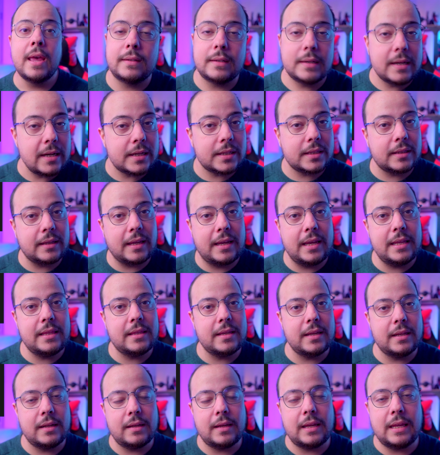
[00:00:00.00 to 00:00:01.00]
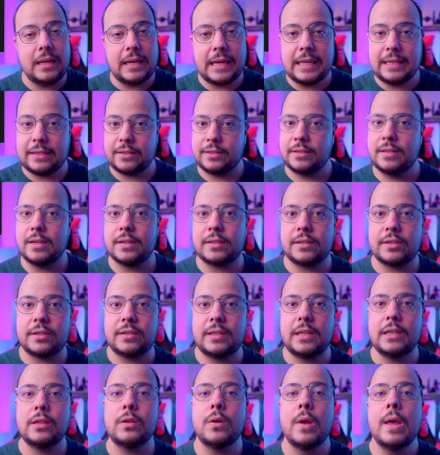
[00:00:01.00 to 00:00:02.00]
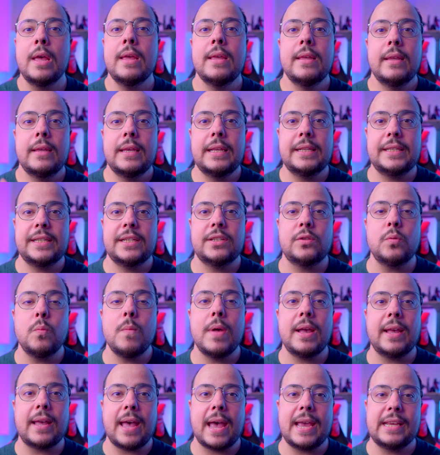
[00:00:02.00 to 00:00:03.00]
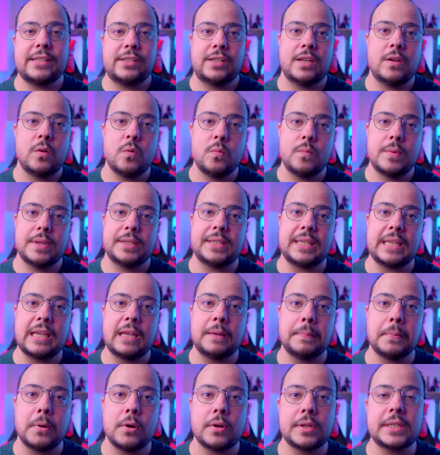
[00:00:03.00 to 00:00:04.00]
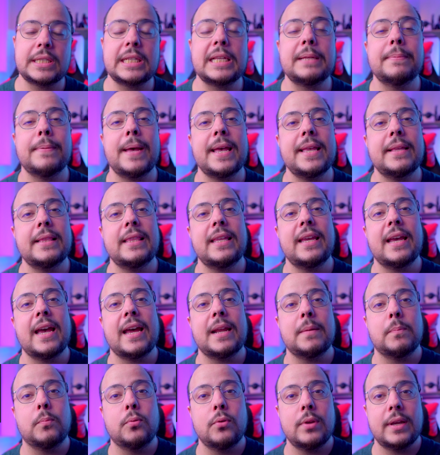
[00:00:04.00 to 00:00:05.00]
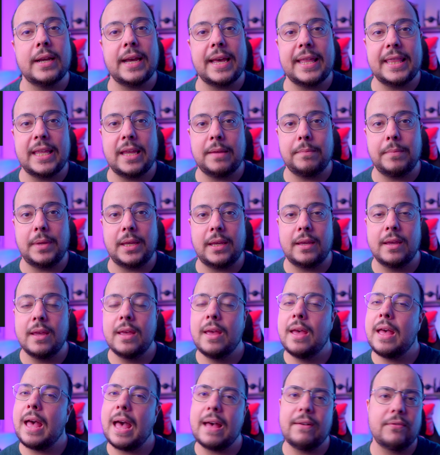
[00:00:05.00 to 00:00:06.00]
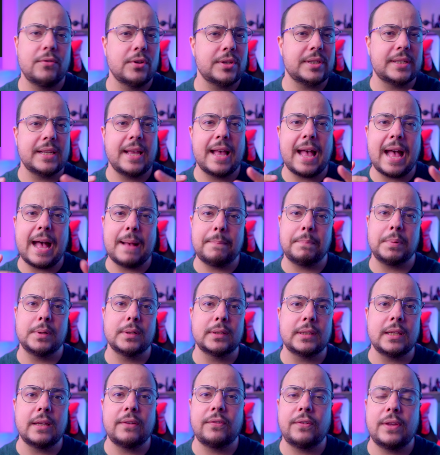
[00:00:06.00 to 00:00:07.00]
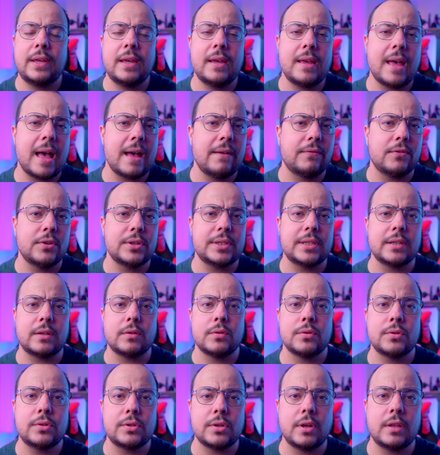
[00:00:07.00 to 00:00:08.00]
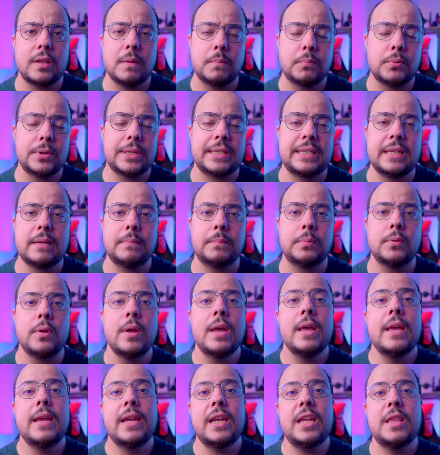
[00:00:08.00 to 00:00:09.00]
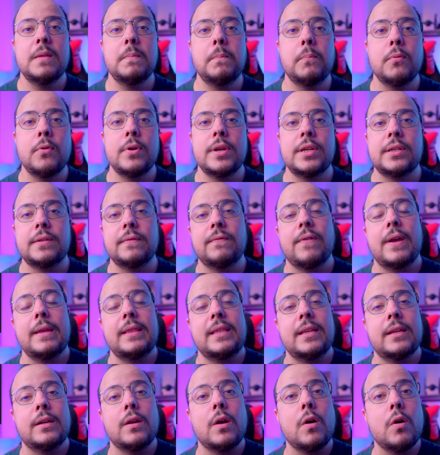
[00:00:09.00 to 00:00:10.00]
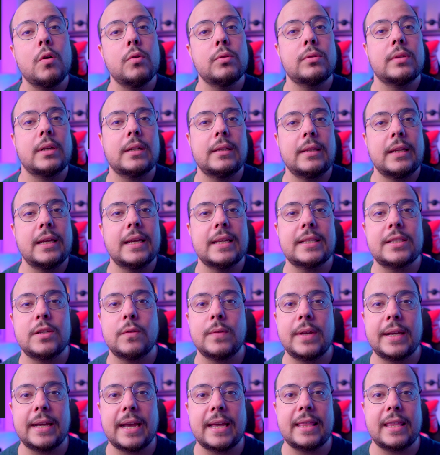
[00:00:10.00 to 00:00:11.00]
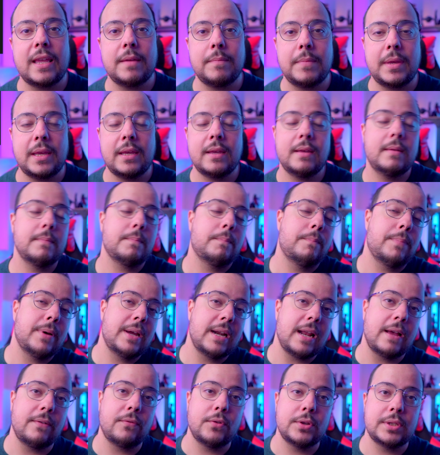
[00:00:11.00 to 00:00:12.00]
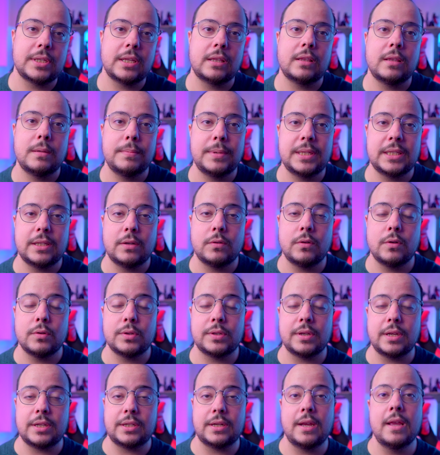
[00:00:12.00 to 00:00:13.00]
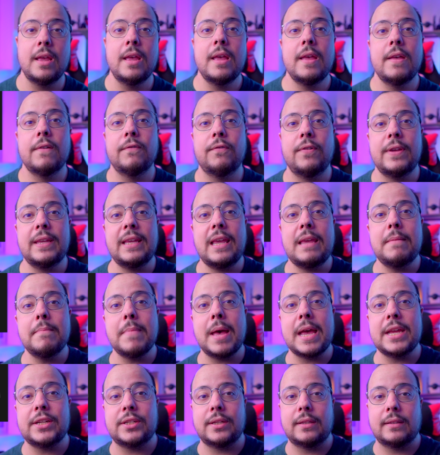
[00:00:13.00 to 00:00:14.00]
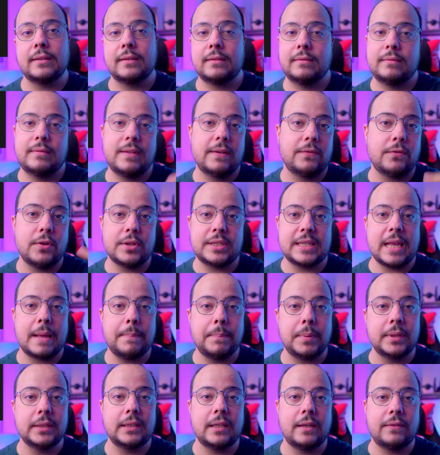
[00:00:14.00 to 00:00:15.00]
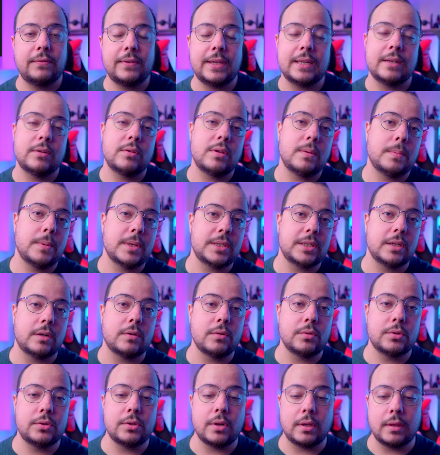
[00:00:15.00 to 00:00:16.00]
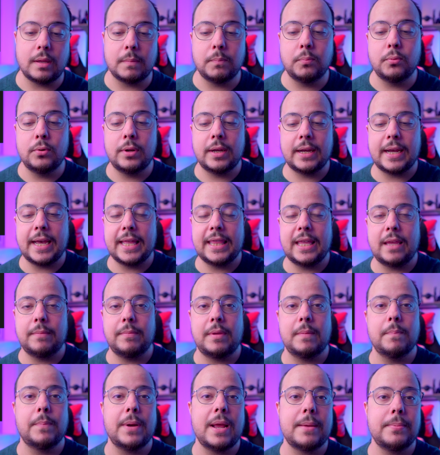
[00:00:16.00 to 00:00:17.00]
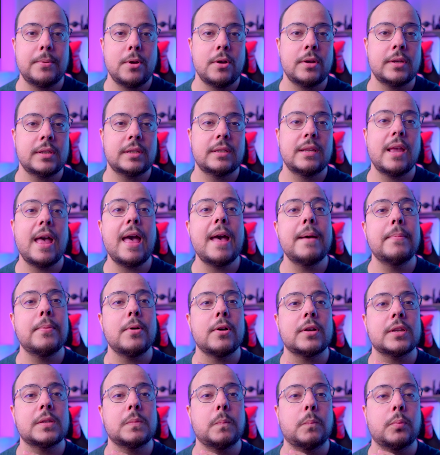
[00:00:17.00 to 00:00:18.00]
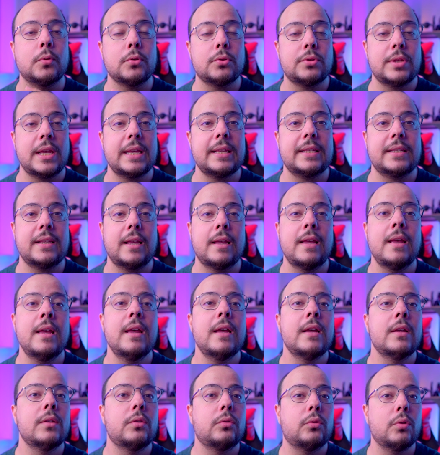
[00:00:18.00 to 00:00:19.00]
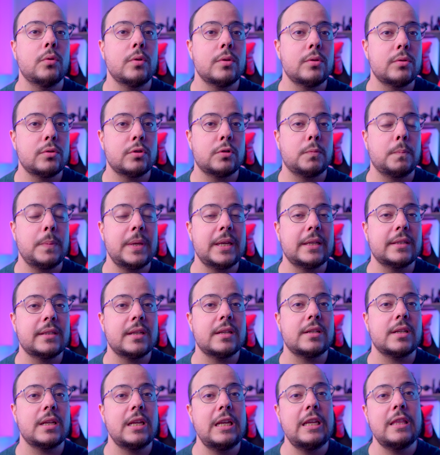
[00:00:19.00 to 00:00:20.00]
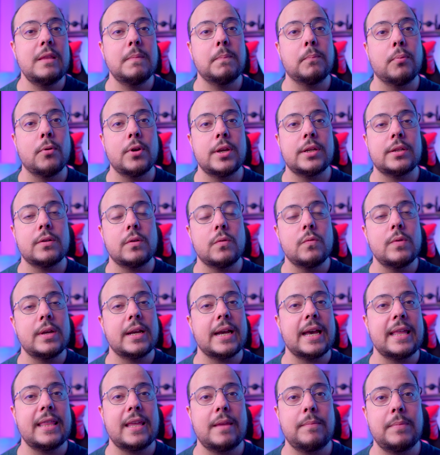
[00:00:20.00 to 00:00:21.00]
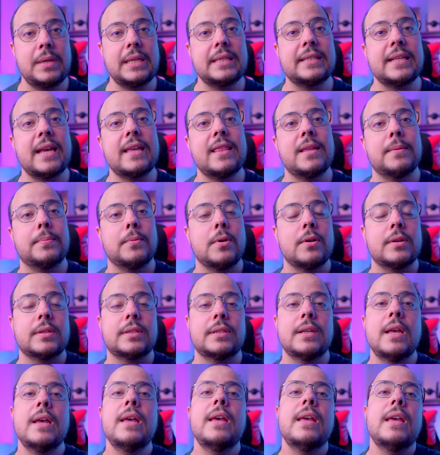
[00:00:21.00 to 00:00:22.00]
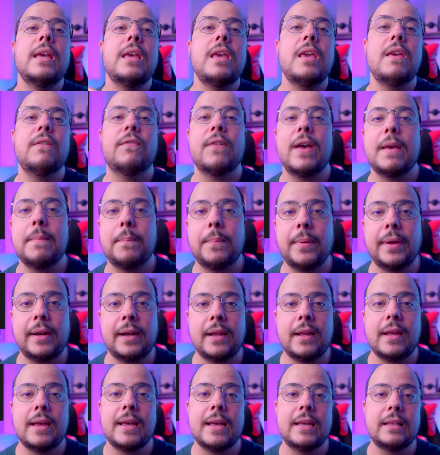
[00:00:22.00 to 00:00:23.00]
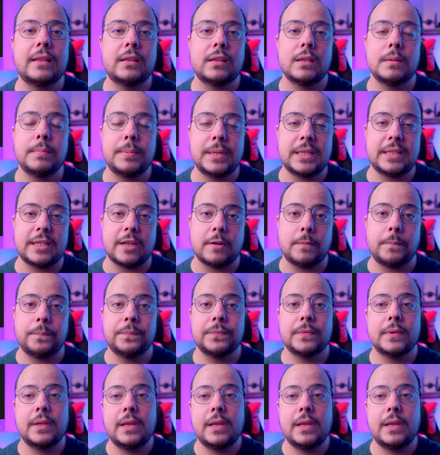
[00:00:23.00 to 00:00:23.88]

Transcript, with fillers: Neste kit em kits deste estilo existe uma caixa, uma sync box, que vai ligar por HDMI à vossa Apple TV, à vossa consola, por exemplo, e depois vai ter outra ligação HDMI para a vossa televisão, ou seja, vem a imagem da vossa Apple TV ou da vossa consola por HDMI para a box, a box processa todos os pixels e depois um HDMI sai da box e vai para a televisão.